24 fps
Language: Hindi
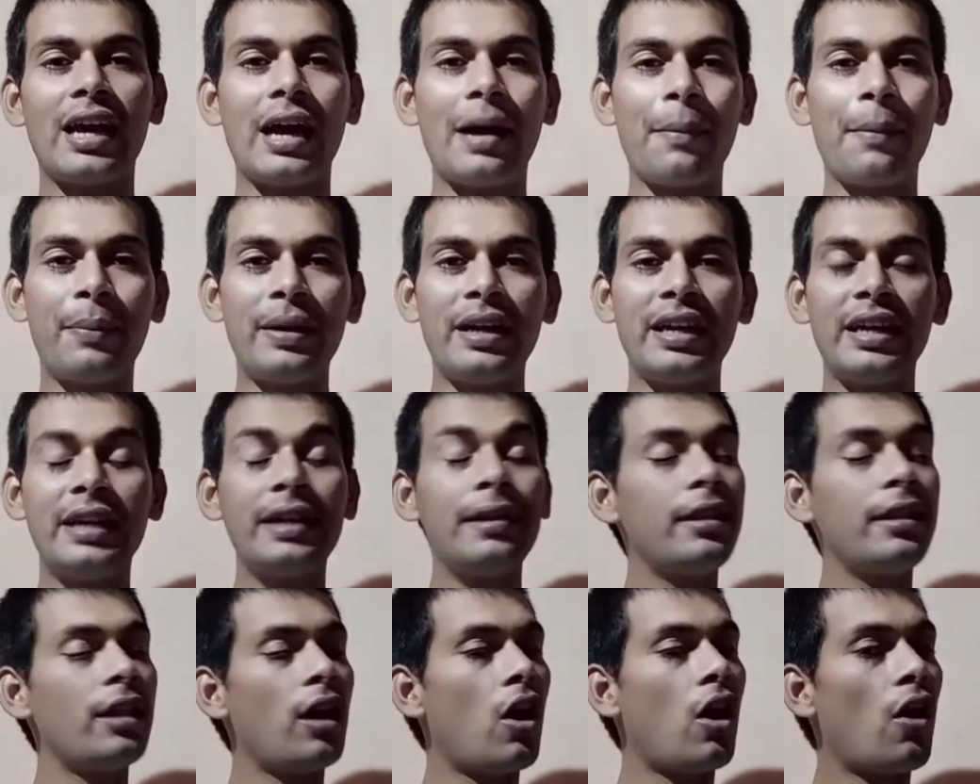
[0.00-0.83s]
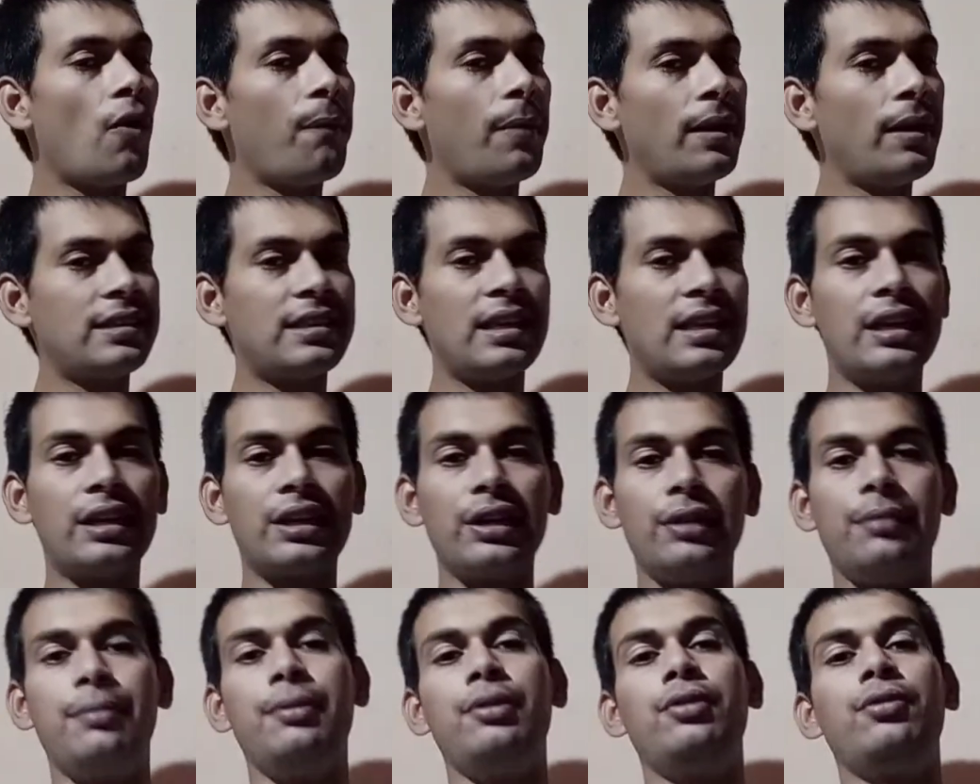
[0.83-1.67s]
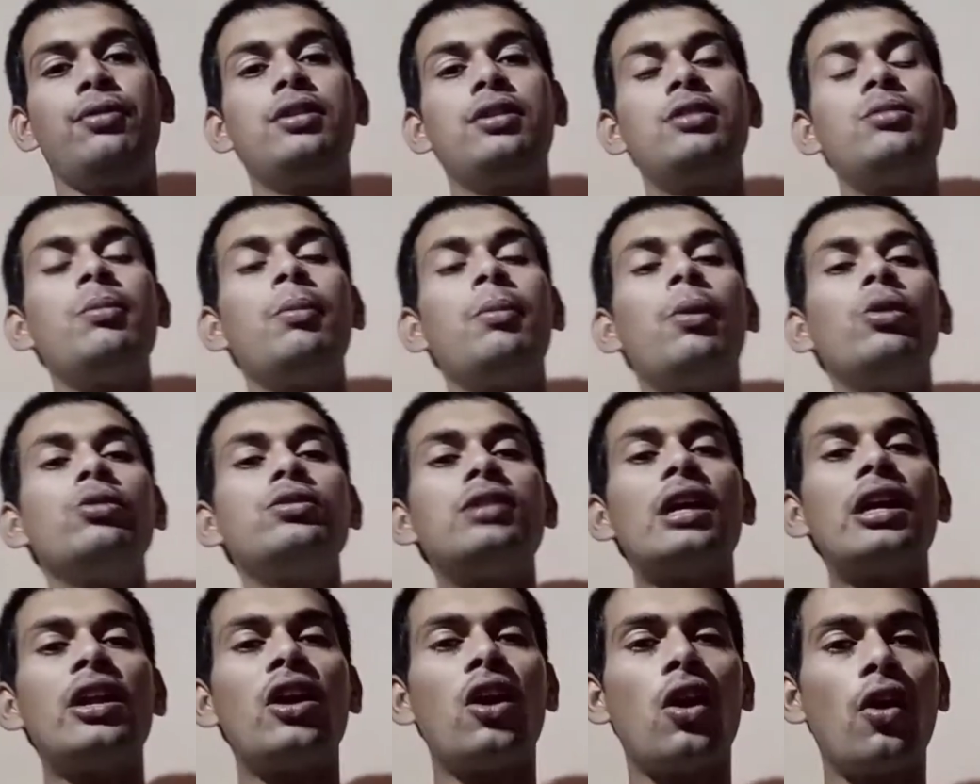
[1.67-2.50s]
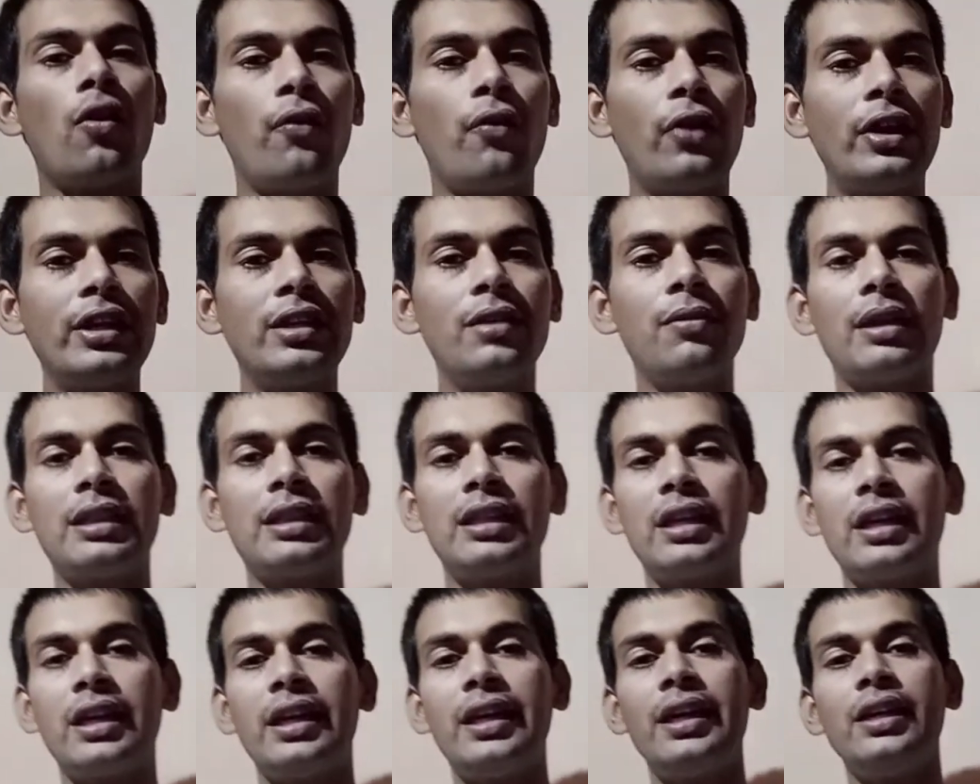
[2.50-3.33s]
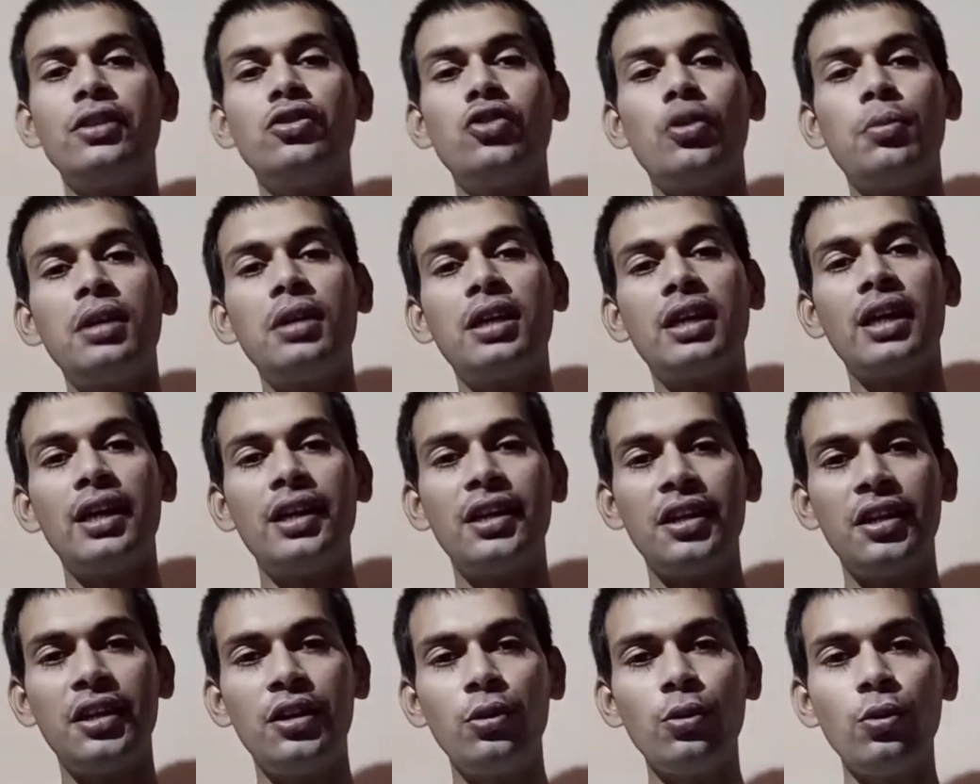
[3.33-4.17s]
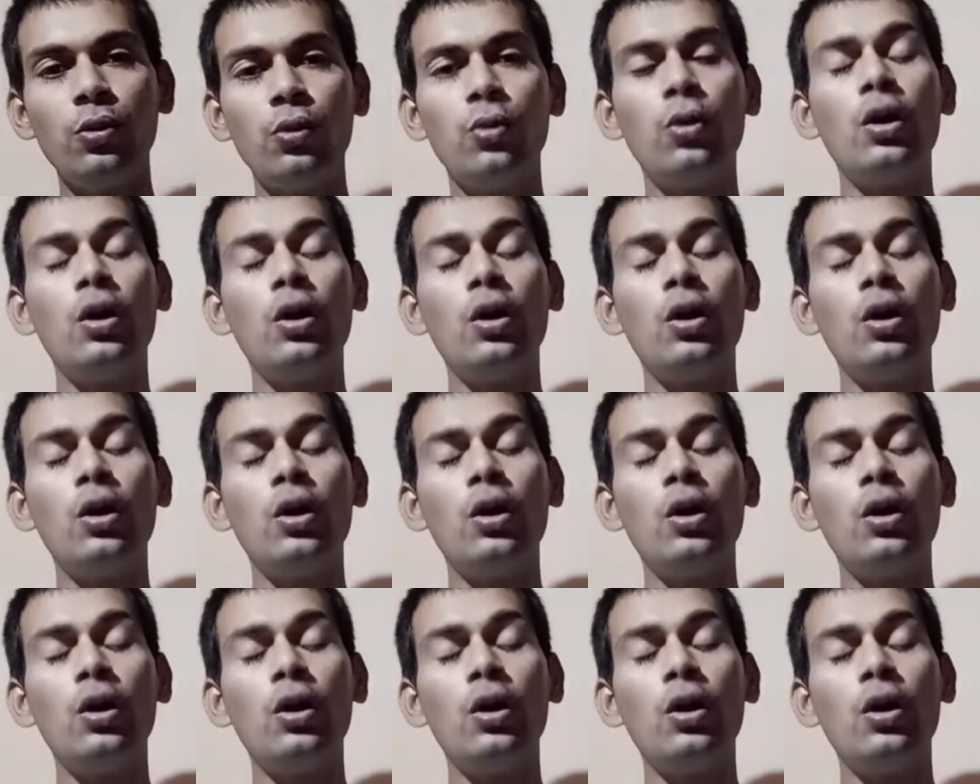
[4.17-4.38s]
अपडेटेड ऑफर से रिलेटेड वीडियो इसमें बहुत सारे ऑफर की बातें करेंगे जो भी कंटिन्यू